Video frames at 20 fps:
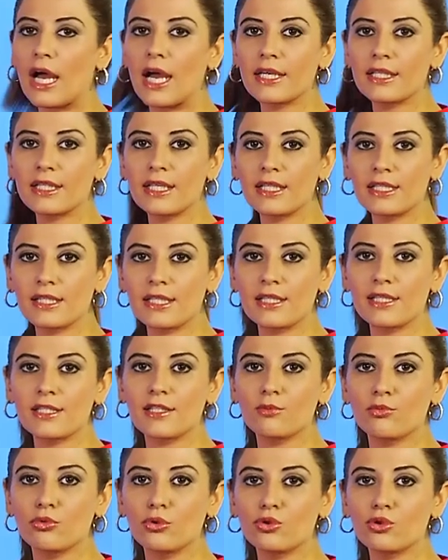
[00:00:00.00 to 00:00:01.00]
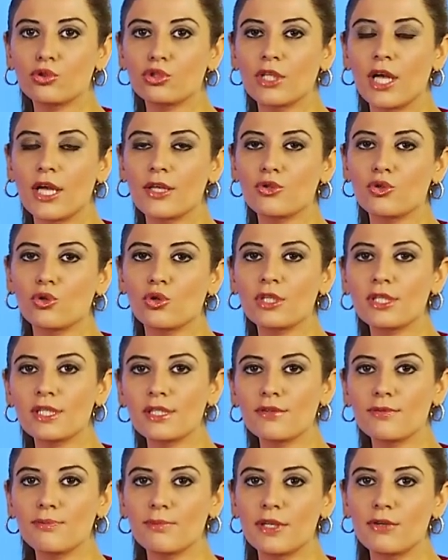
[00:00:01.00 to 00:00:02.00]
erkek sayısını bulduktan sonra
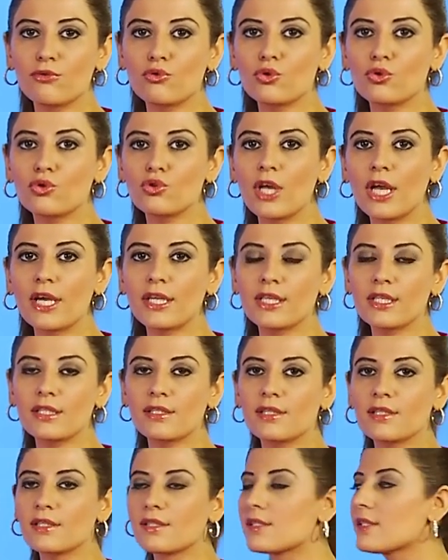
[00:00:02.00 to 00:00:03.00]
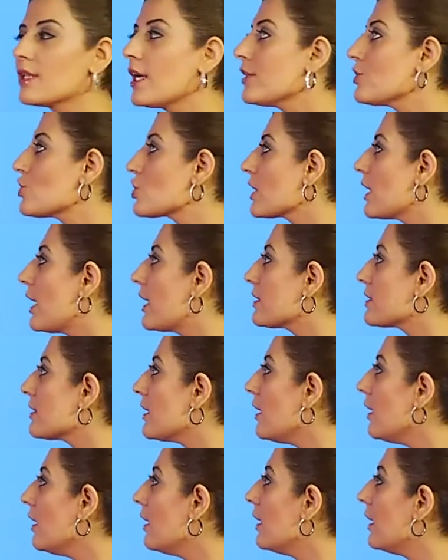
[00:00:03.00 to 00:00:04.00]
sınıf mevcudunu erkek sayısından
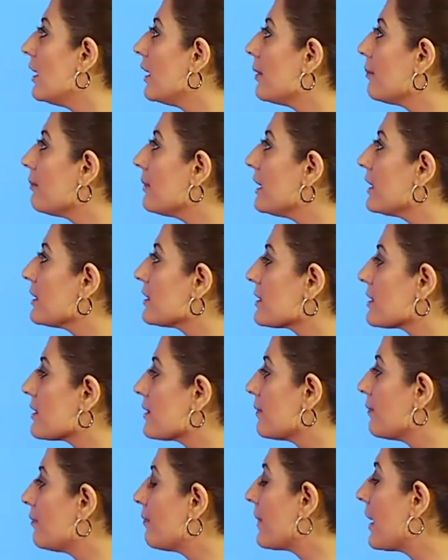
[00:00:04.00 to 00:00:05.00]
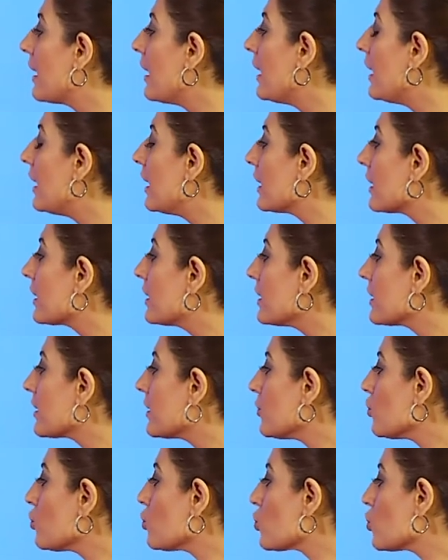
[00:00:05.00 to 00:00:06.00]
çıkartabiliriz.
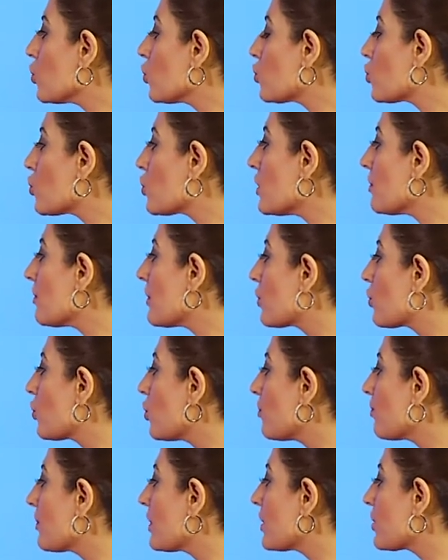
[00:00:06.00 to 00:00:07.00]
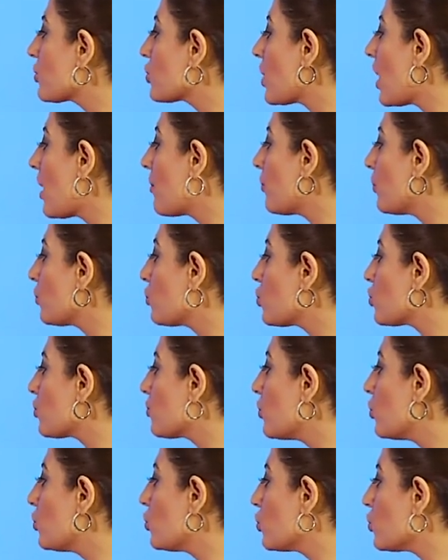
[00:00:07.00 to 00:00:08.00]
40'ın %30'una bakıyorum. 40 çarpı
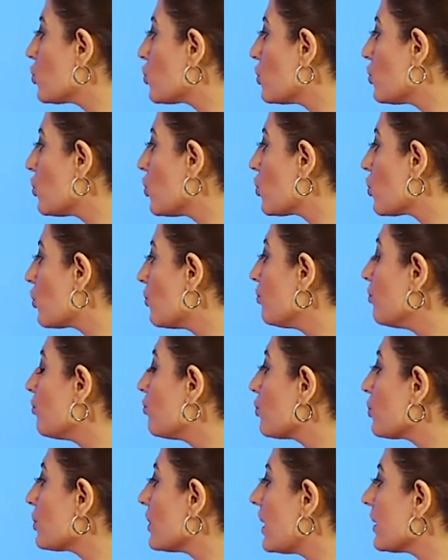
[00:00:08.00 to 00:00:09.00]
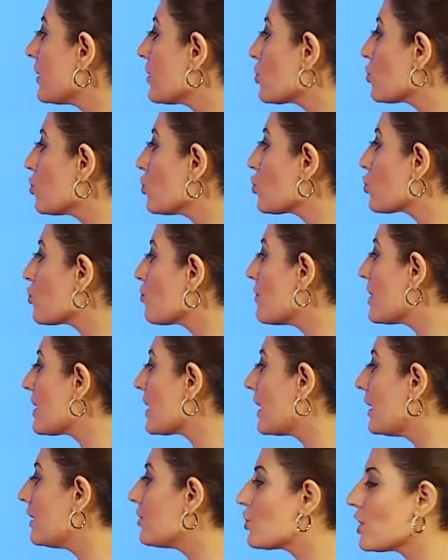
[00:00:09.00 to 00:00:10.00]
30 bölü 100 diyorum. Buradan da sonucum ne
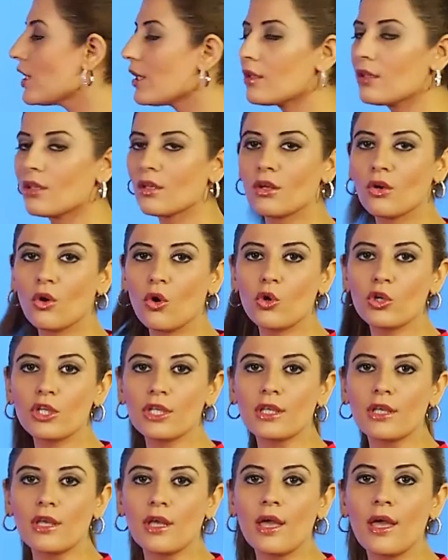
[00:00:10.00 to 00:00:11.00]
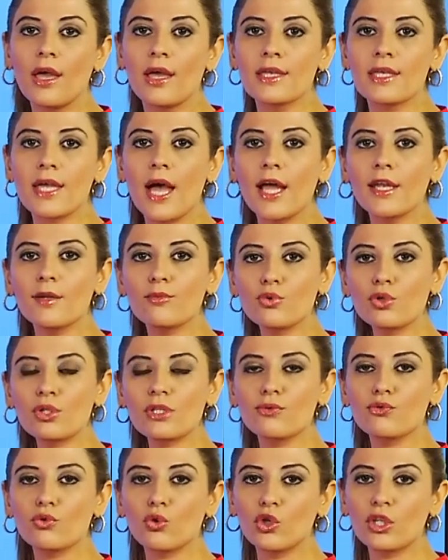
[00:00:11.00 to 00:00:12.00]
gelecek? 12. Yani bu
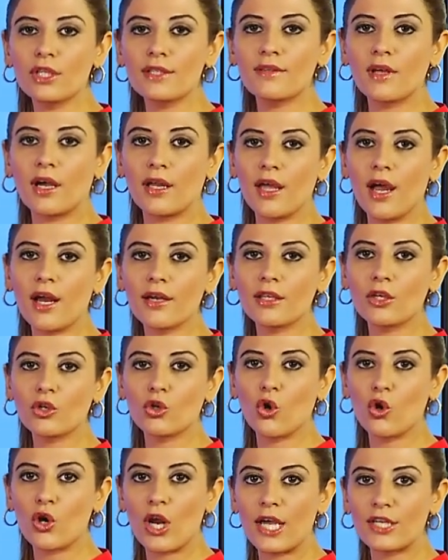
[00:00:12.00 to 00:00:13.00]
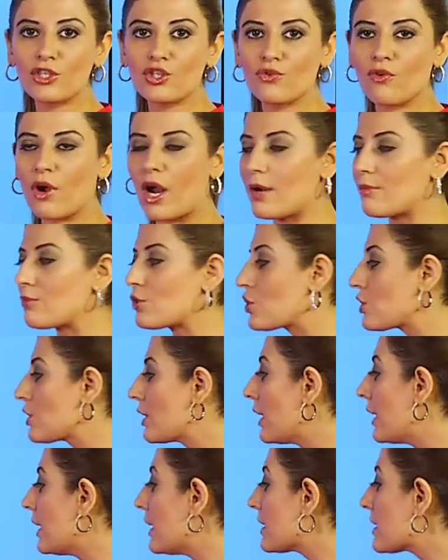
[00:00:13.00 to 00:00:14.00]
sınıfta 12 tane erkek öğrenci
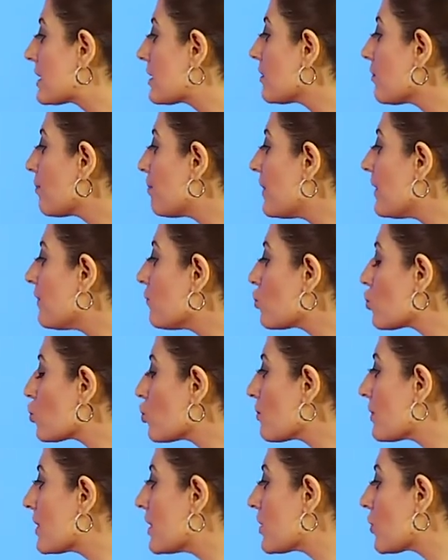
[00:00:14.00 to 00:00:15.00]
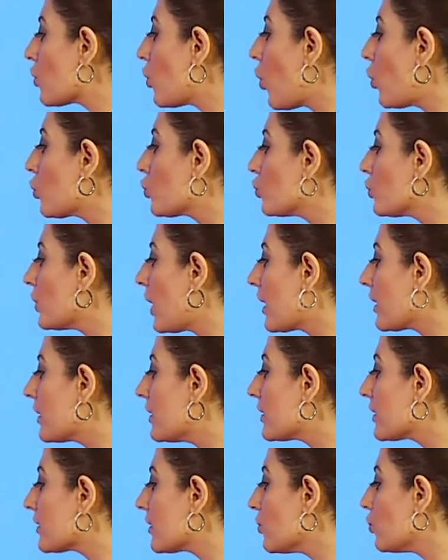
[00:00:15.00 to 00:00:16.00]
varmış. Sınıf mevcudum 40 olduğundan
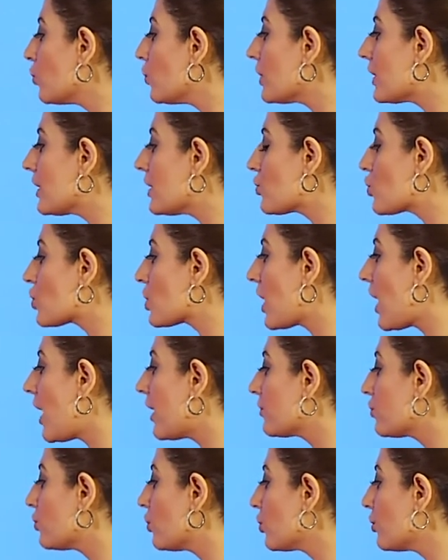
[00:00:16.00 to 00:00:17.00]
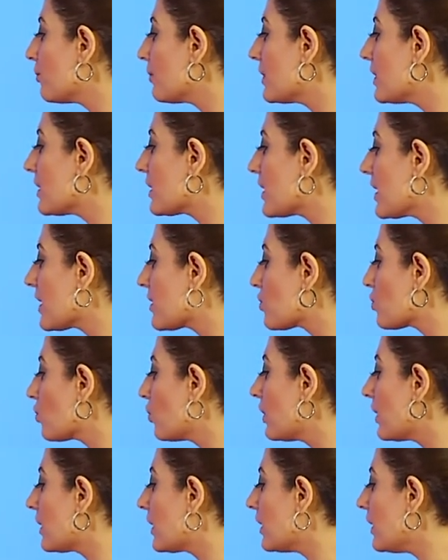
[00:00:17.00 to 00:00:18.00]
40'tan 12'yi çıkartıyorum. 40 eksi
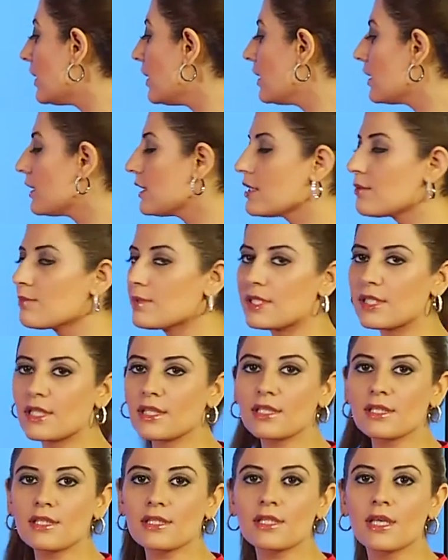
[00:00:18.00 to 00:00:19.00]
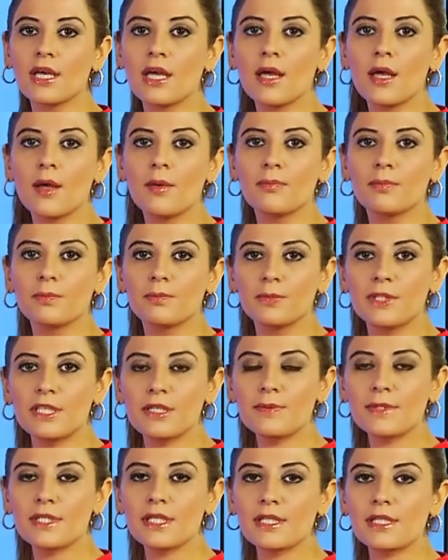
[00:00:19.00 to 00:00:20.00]
12 28.
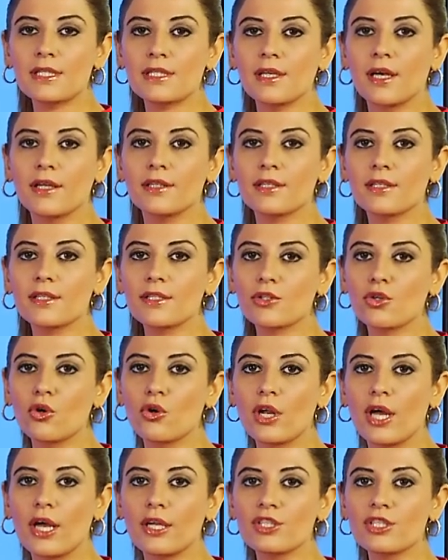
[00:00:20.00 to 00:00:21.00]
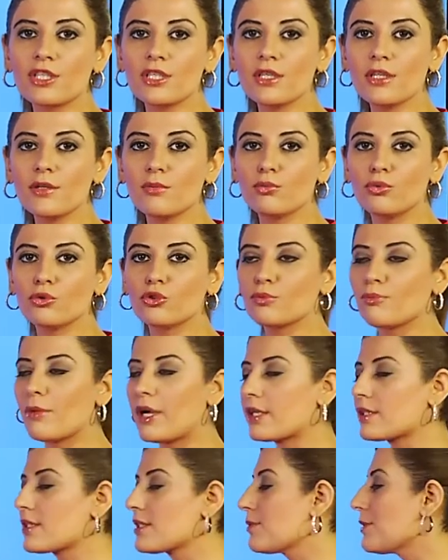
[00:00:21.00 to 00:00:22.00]
28 tane de kız öğrenci
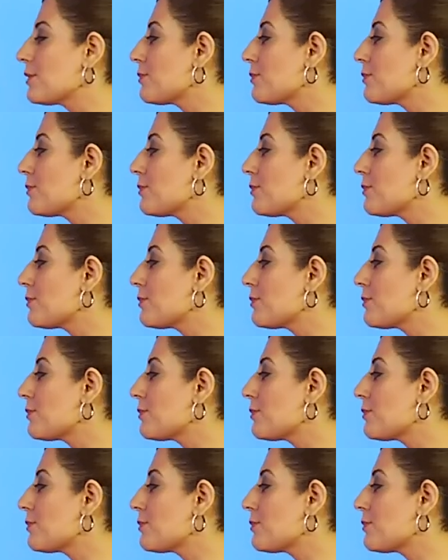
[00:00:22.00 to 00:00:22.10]
bulunmakta